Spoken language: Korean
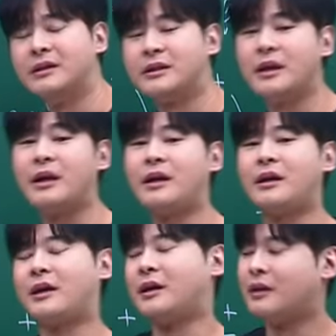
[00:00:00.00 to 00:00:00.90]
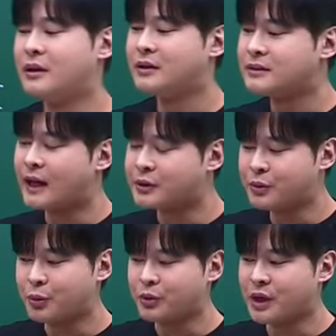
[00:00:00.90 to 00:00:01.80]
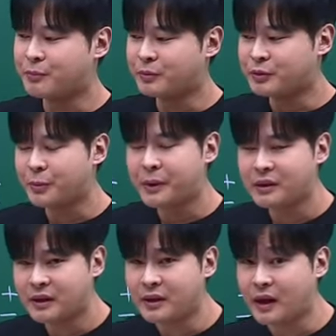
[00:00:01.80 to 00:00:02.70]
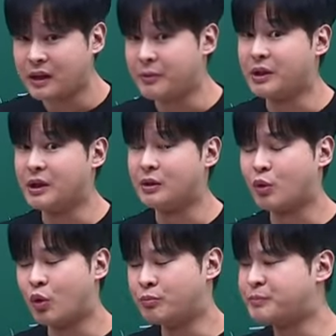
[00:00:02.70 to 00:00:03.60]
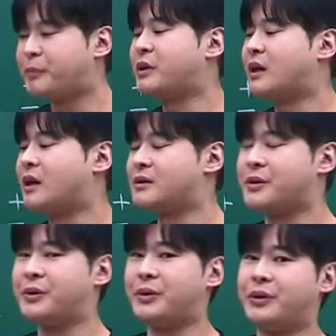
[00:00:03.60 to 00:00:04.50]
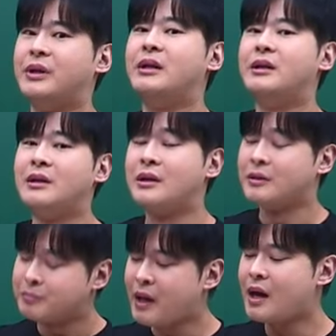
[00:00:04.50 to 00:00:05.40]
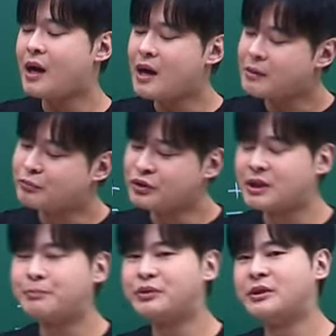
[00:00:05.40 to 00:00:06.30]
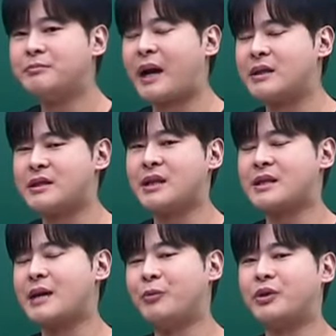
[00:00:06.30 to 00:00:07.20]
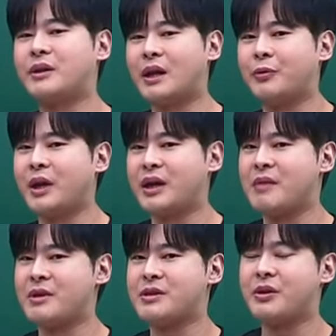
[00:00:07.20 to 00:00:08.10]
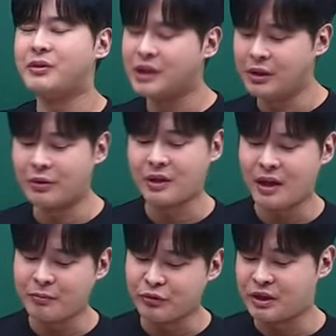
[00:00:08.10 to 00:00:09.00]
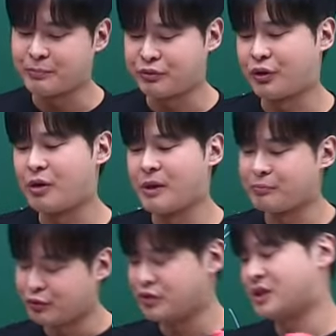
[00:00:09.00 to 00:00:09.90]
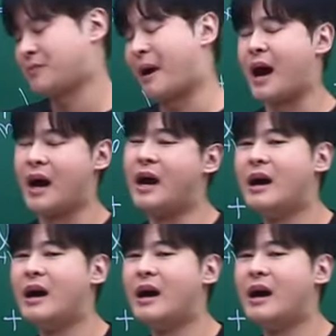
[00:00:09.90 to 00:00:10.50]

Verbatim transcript: 제가 사전 공략법 수업할 때나 아니면 공부법 특강에서 막 문제 푸는 방식이 잘못됐다고 얘기하면서 이렇게 문제 풀 거면 풀지 마.